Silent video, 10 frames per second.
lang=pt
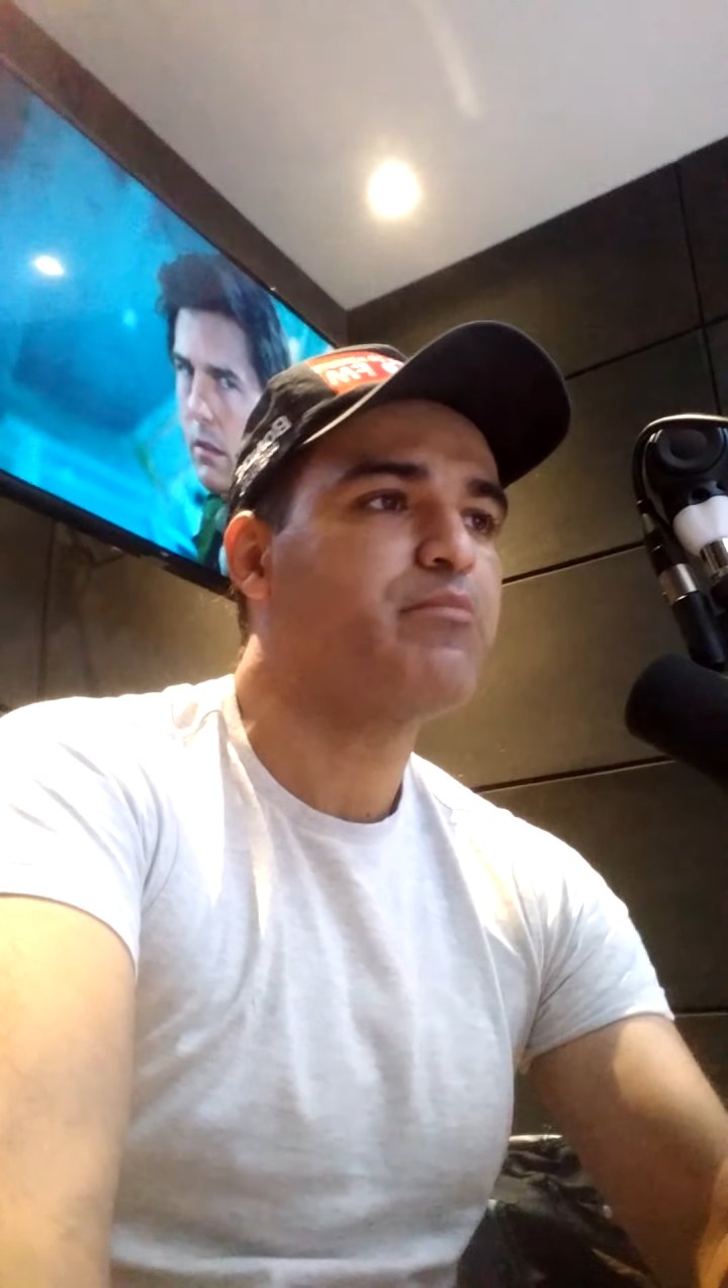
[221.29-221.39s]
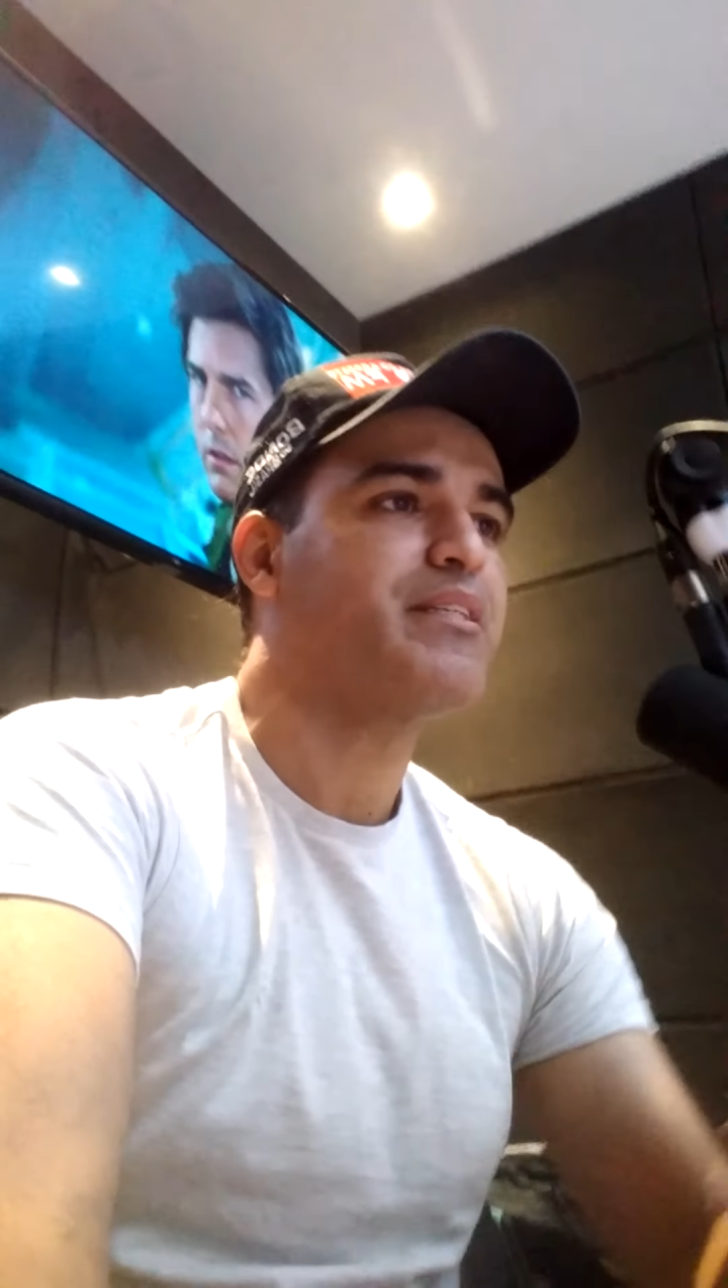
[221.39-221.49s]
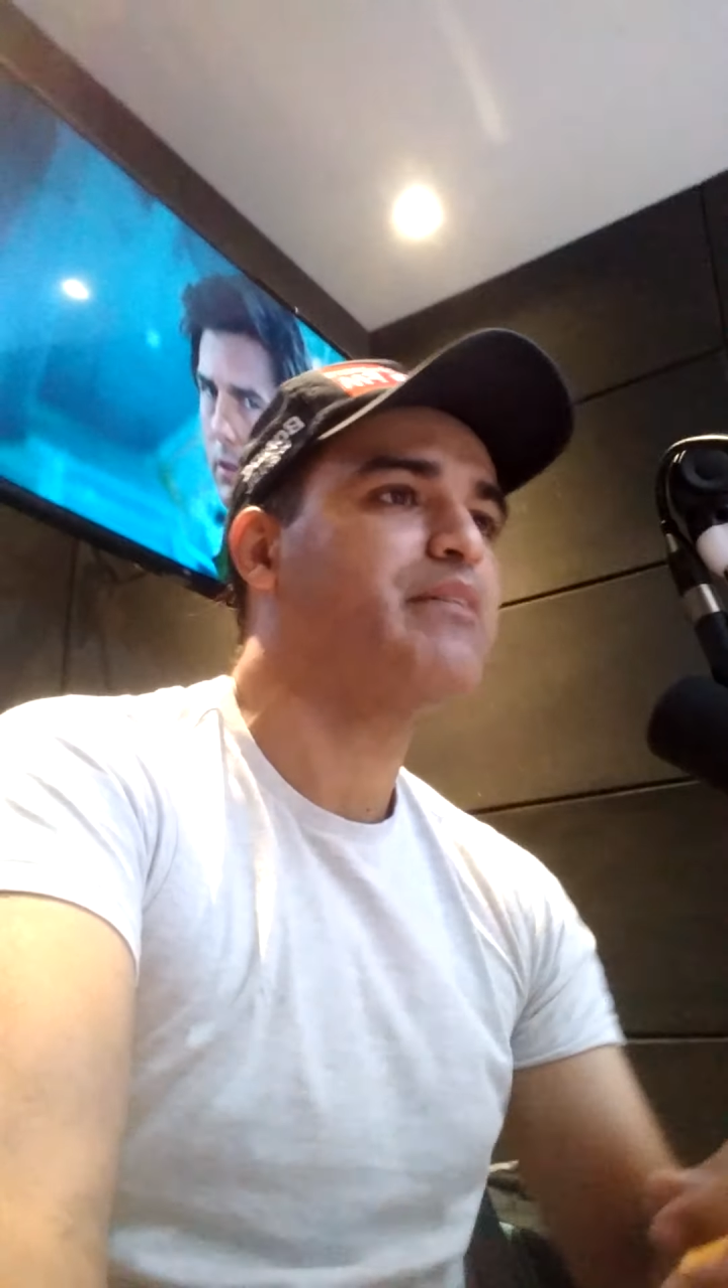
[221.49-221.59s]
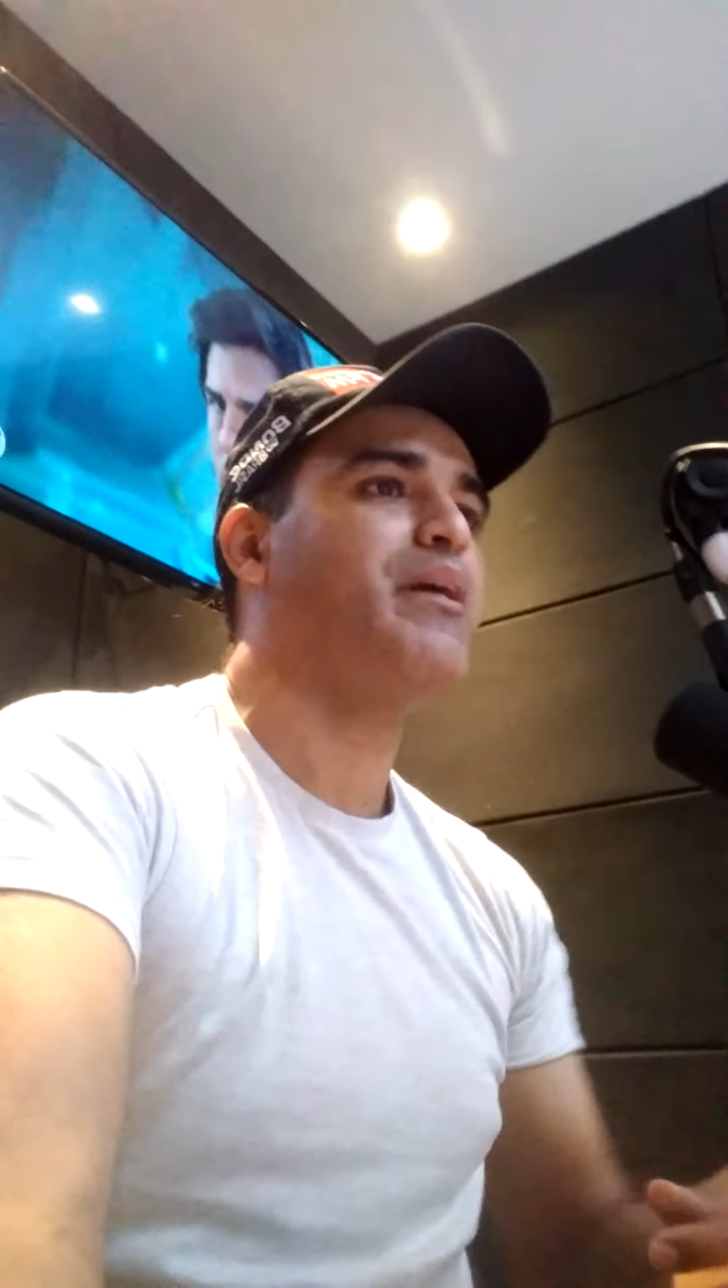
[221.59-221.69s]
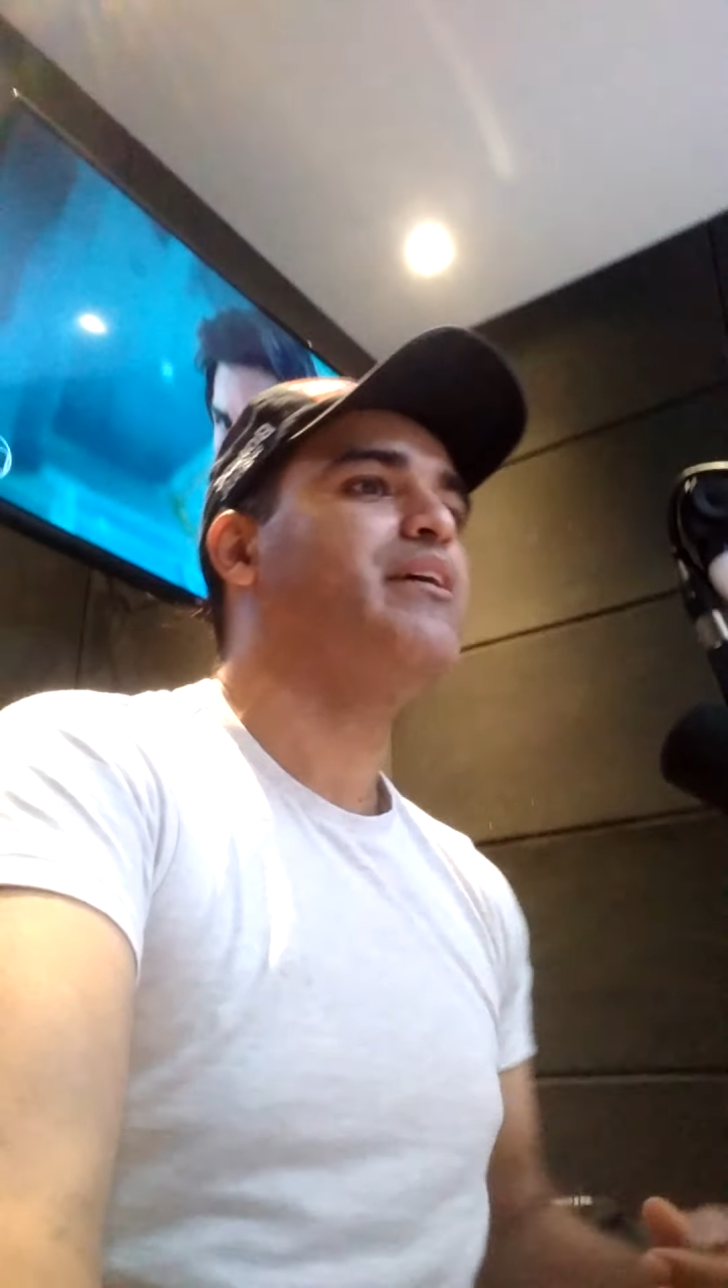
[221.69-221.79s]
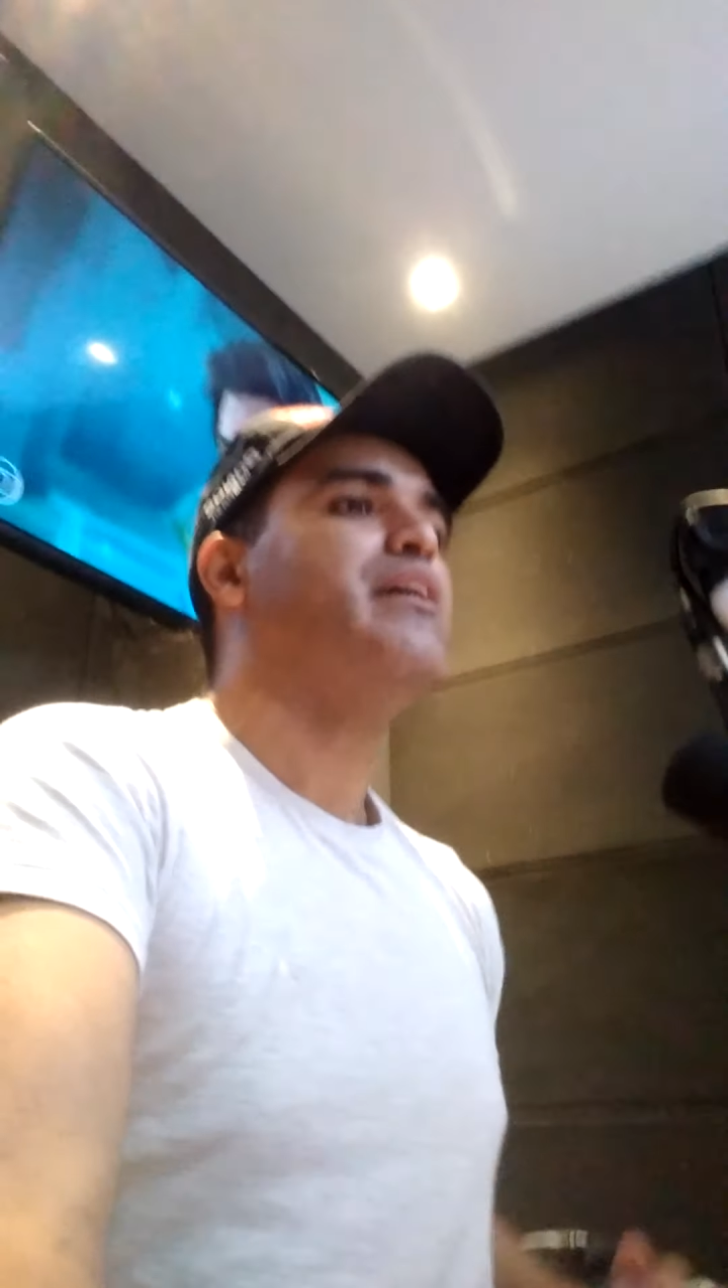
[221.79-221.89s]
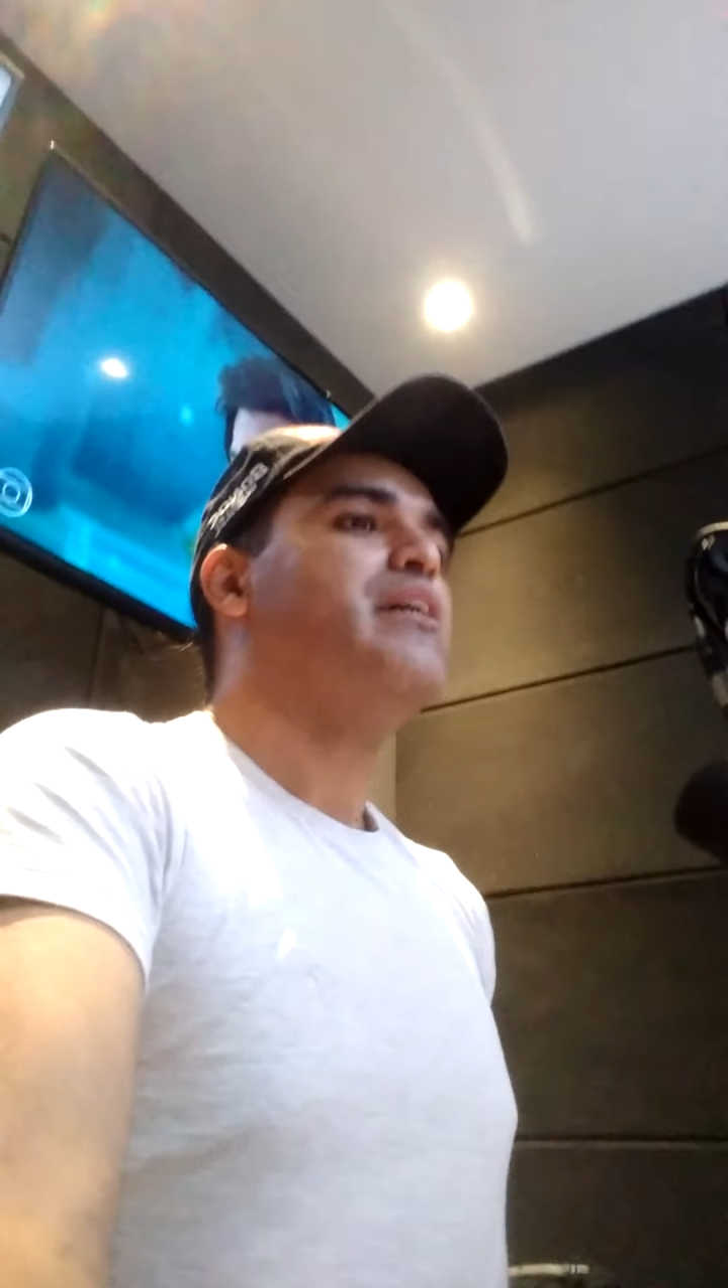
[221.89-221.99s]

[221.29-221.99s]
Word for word: mas também